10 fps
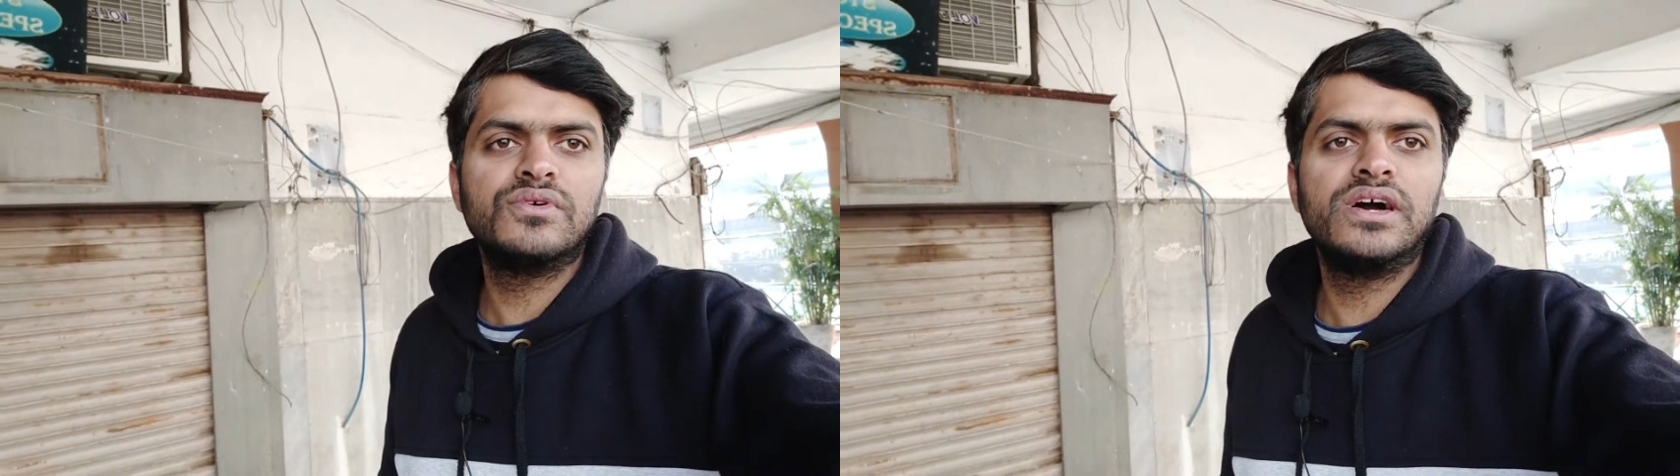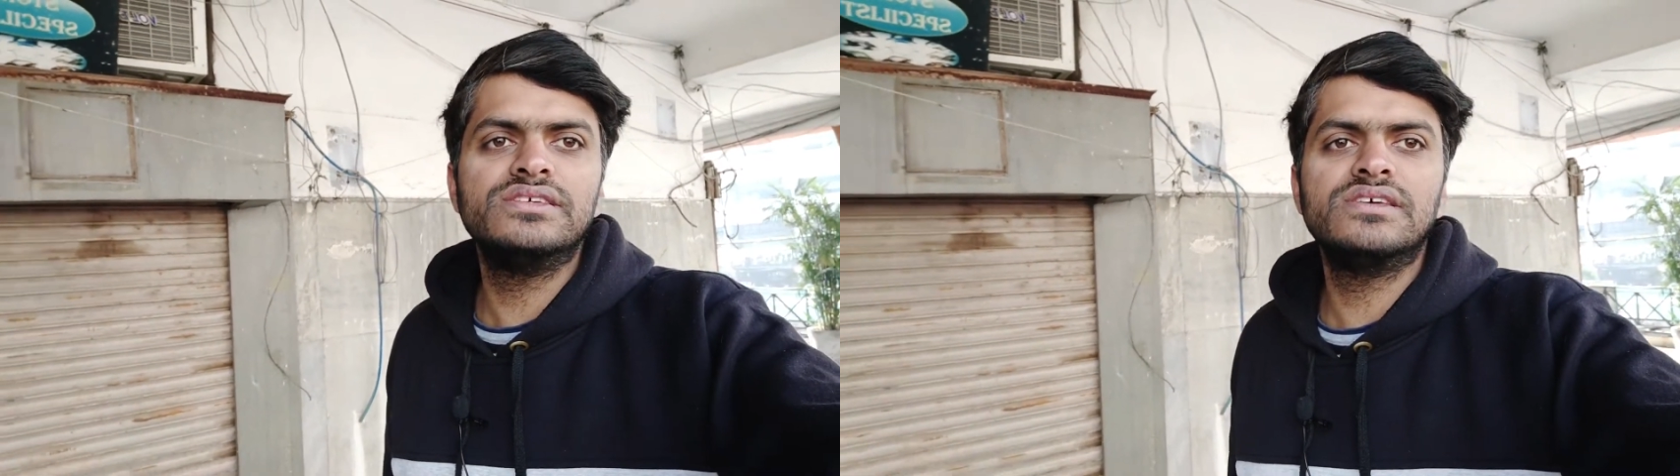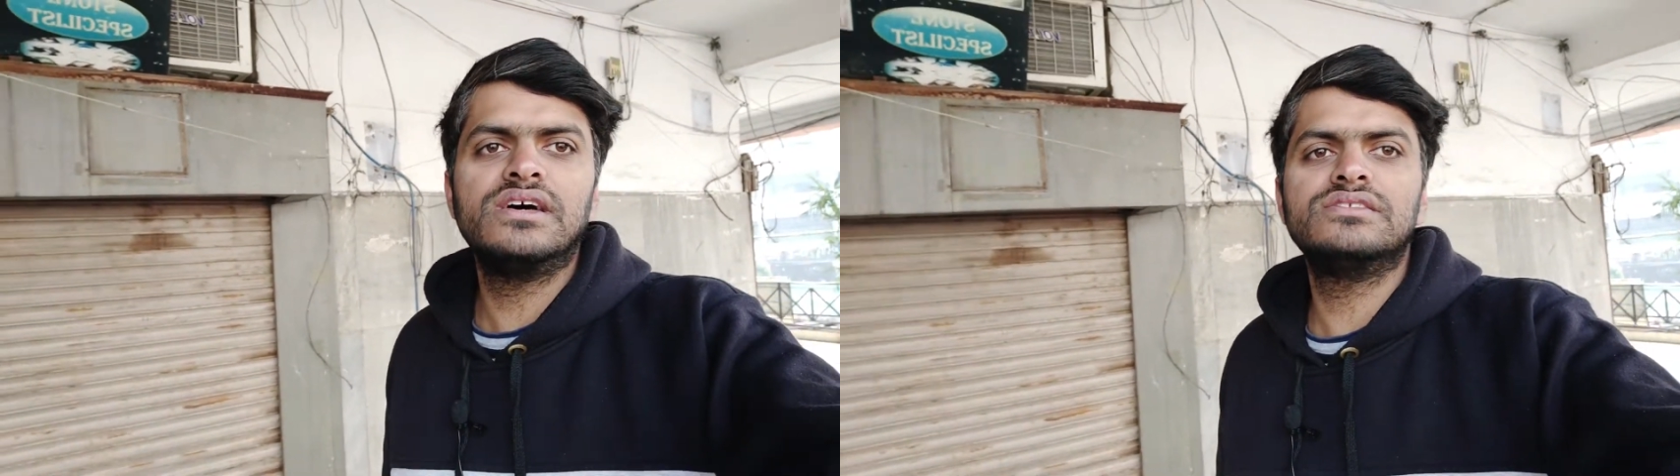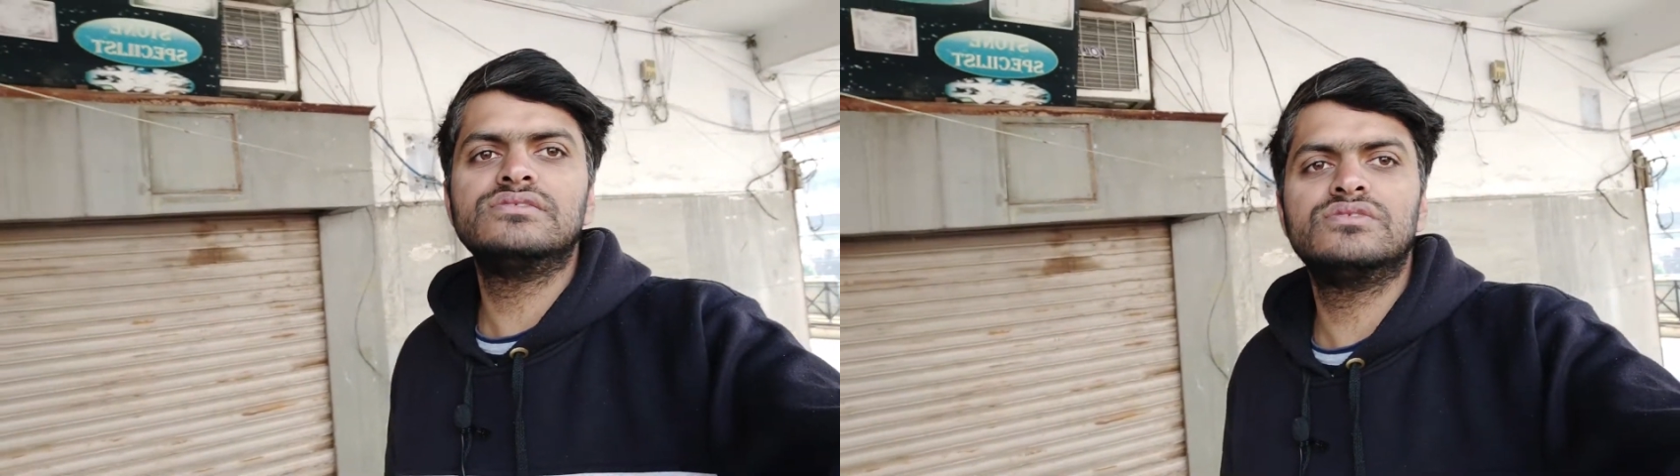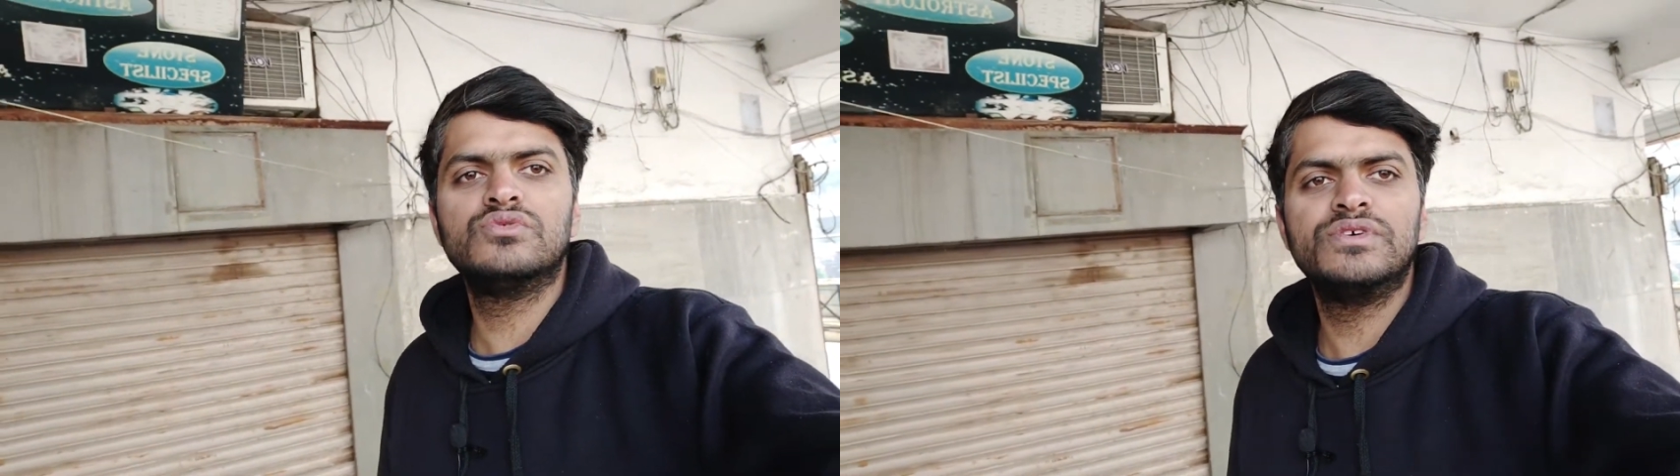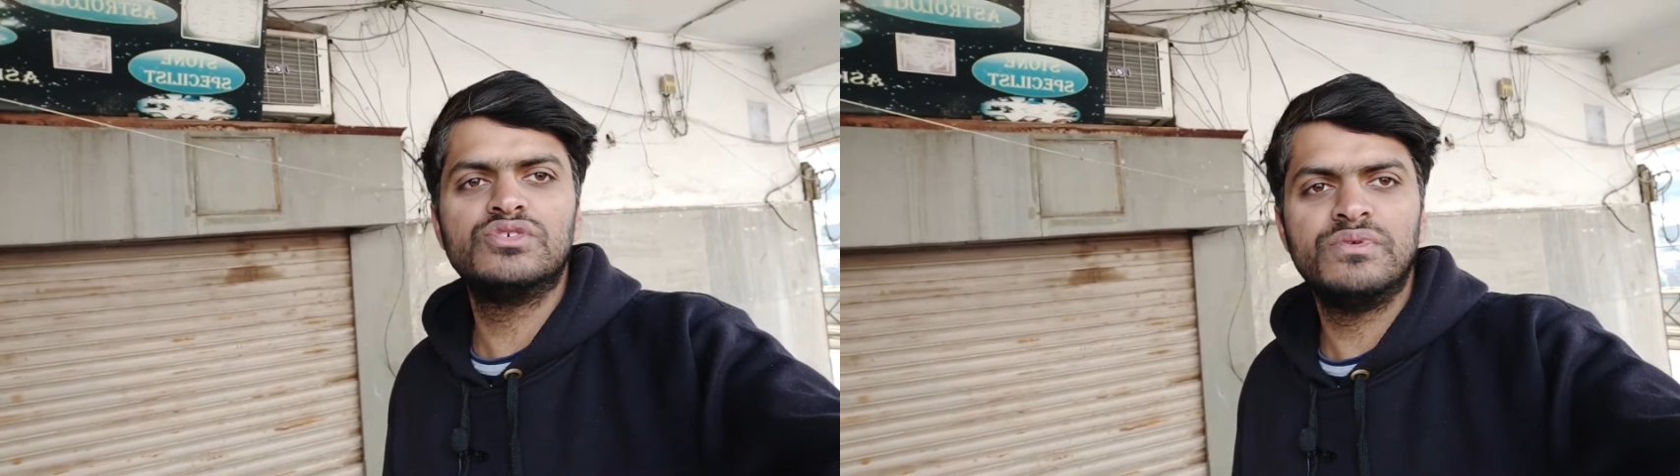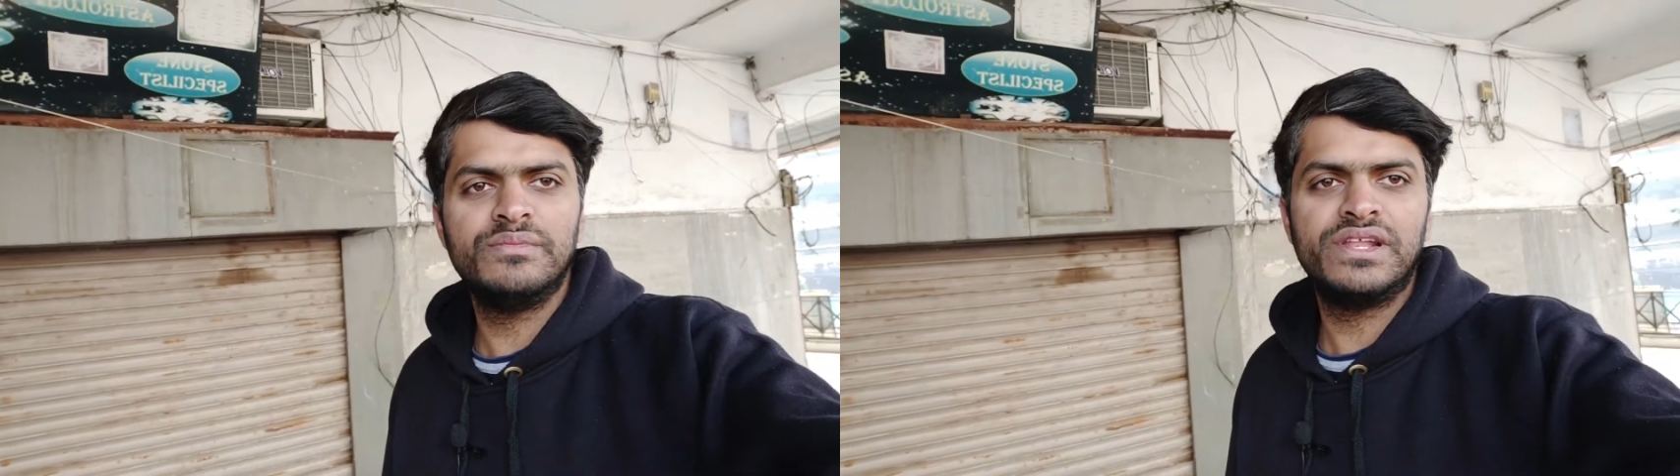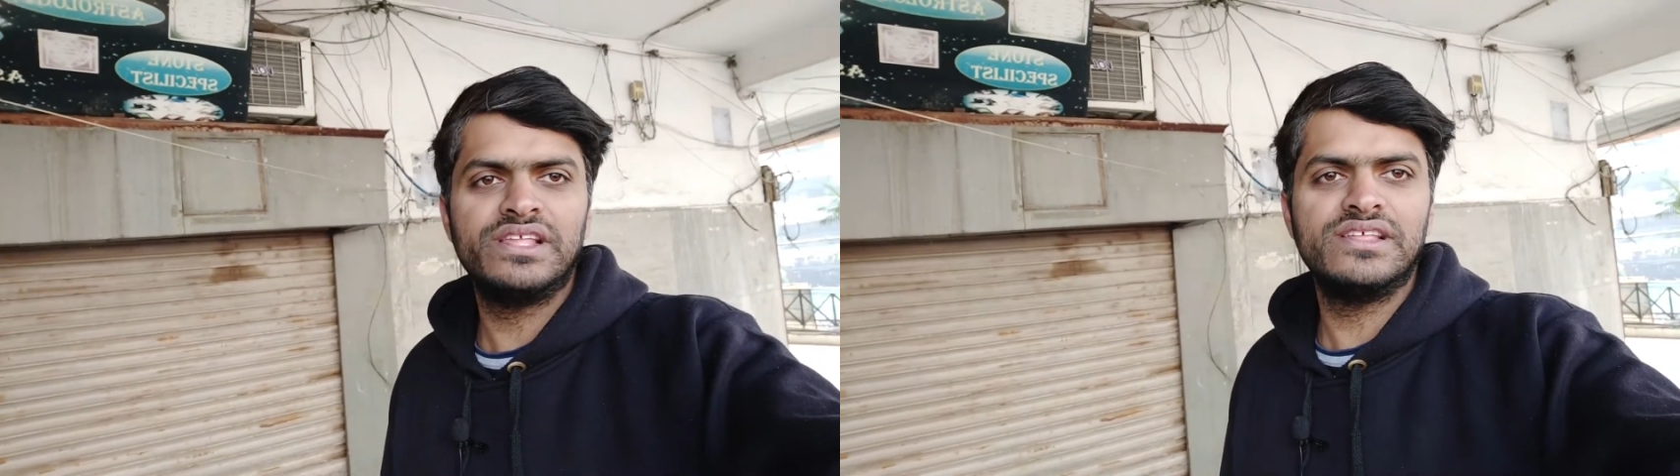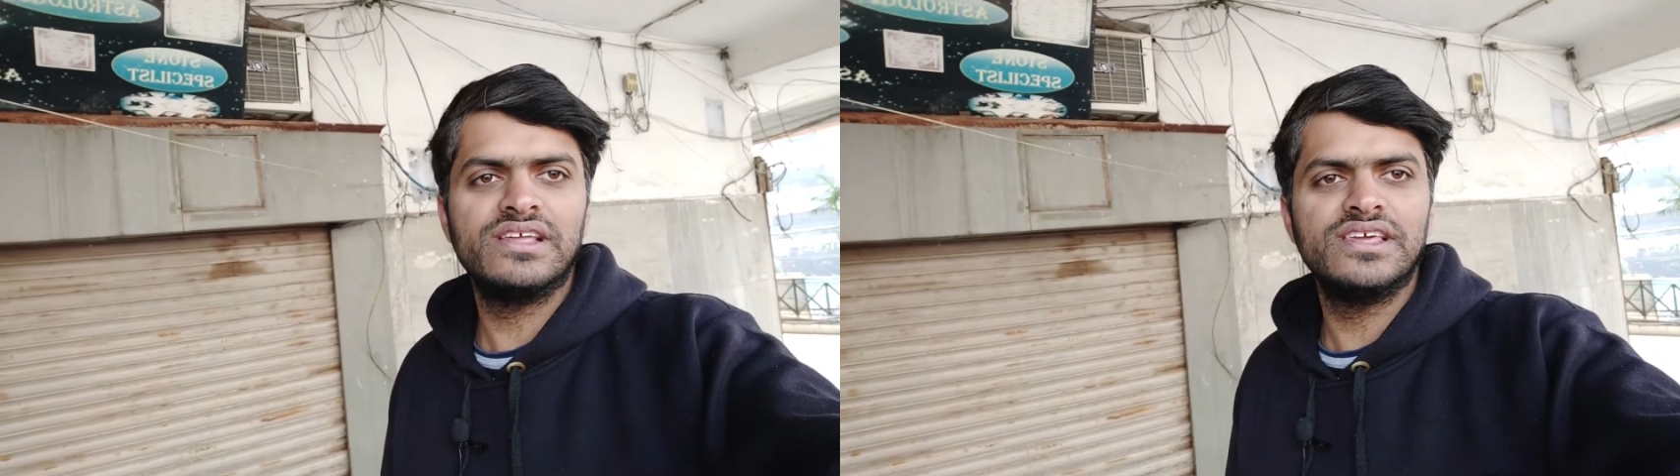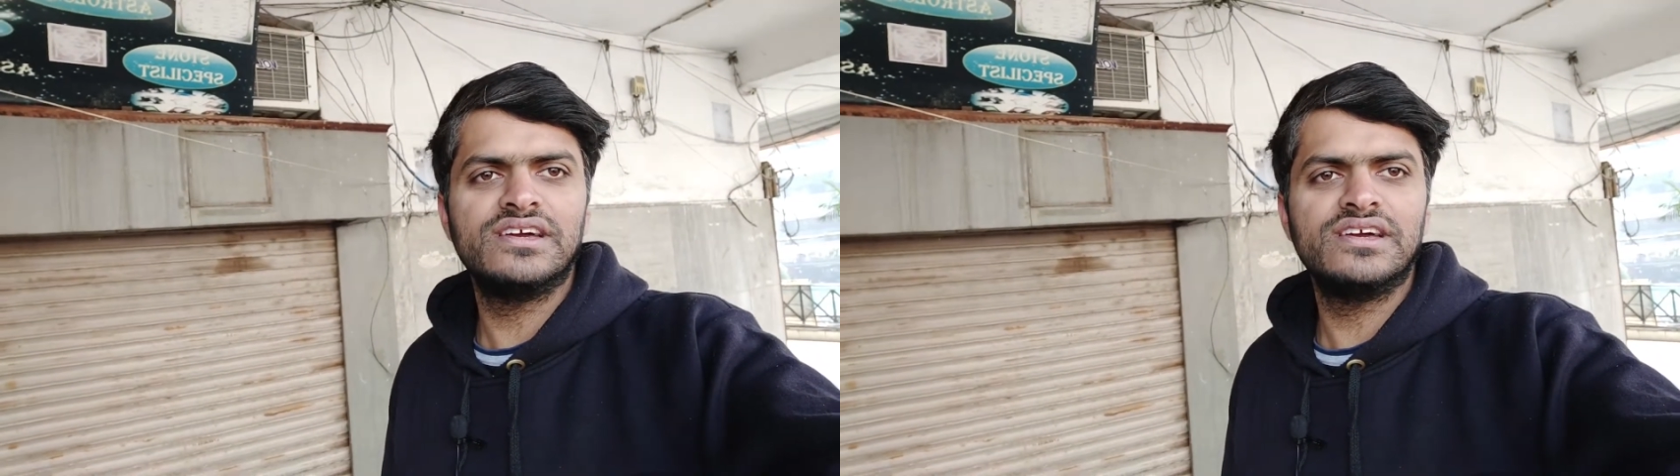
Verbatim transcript: गाइस आज सुबह सुबह मेरा दिल